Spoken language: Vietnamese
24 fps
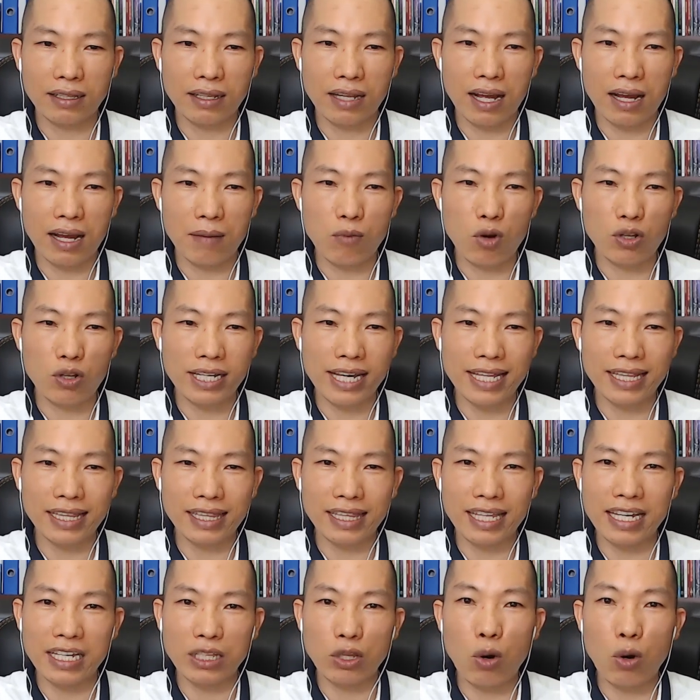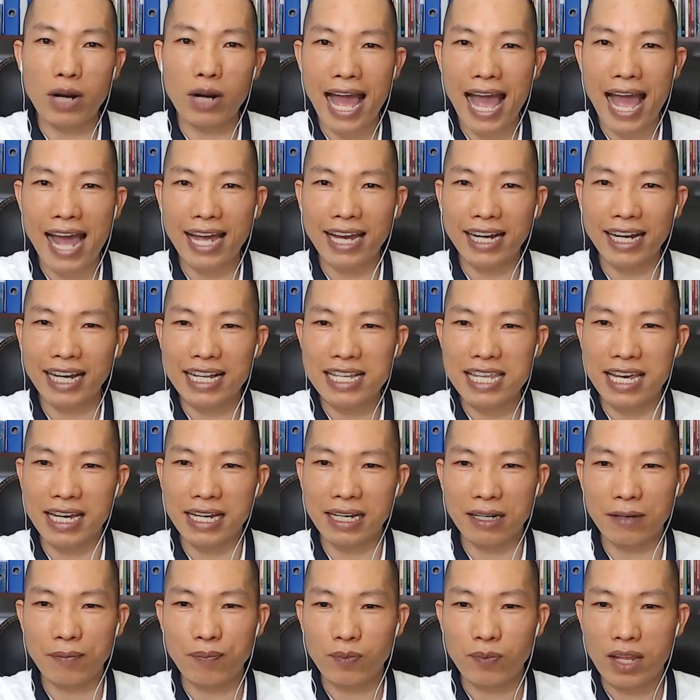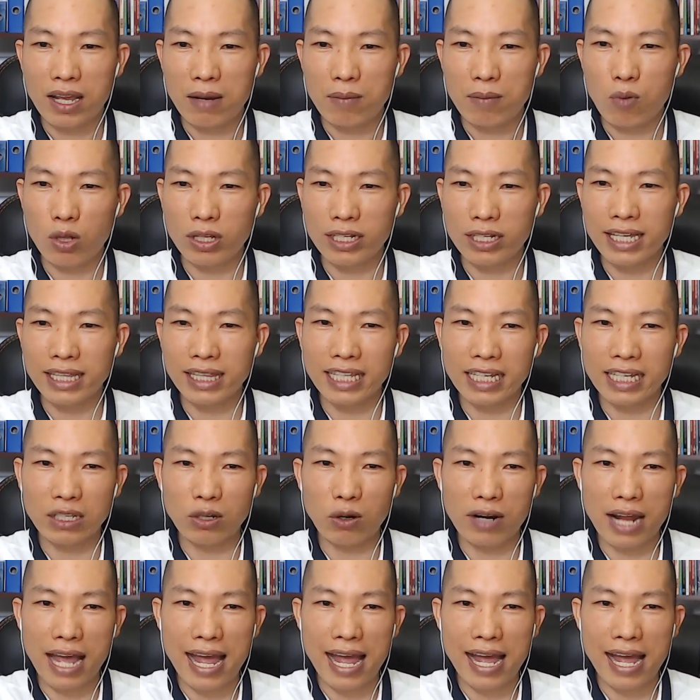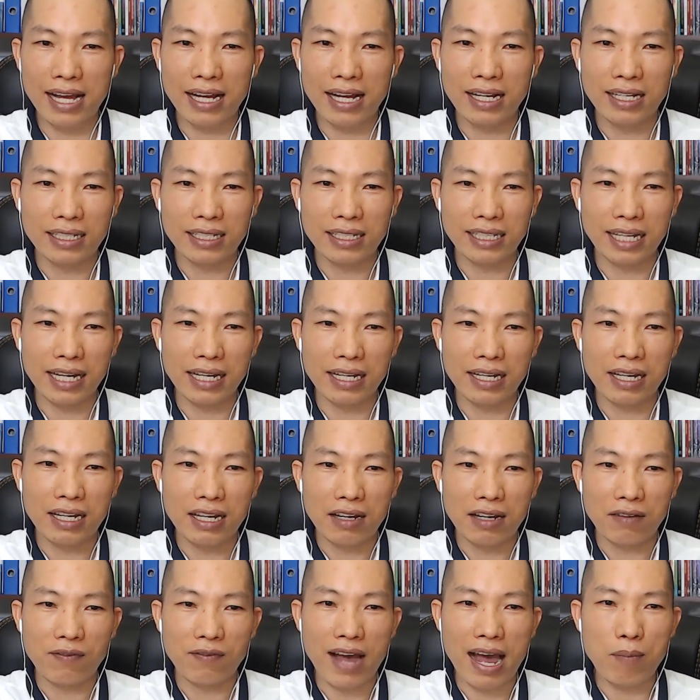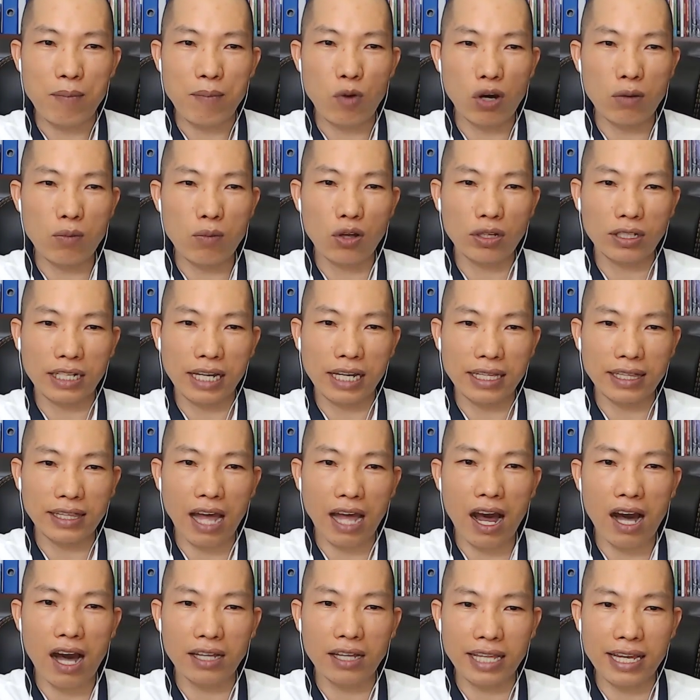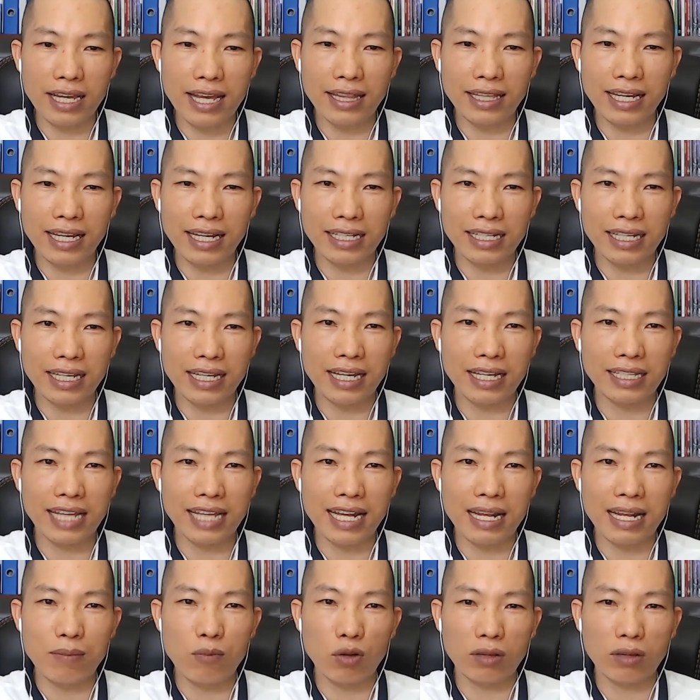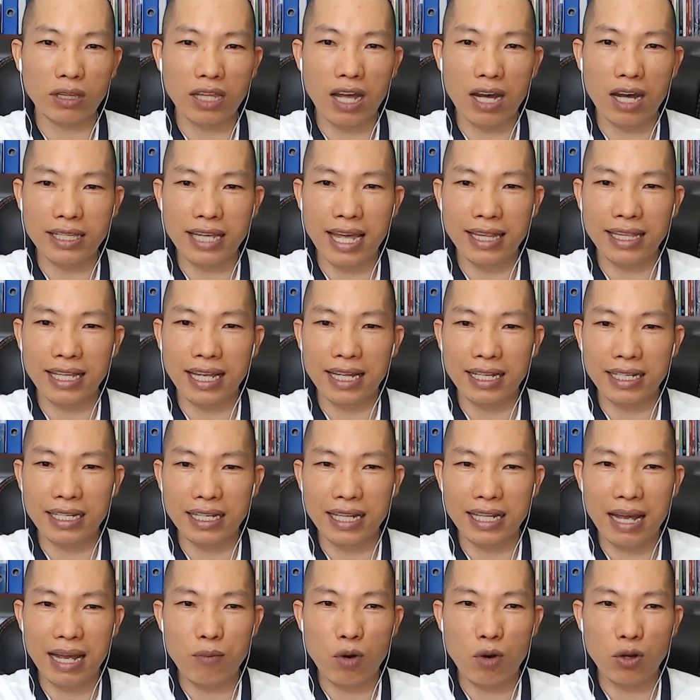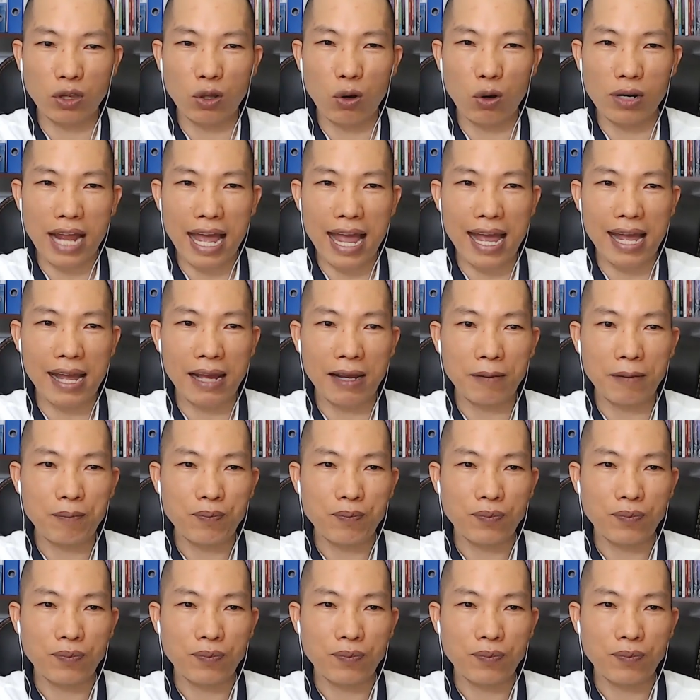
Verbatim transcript: à, một nghìn tỷ đô la các anh chị, một nghìn tỷ đô la. Đấy, và mỗi một cái tờ tiền ấy, thì đây là một tờ tiền này thì là một đô la.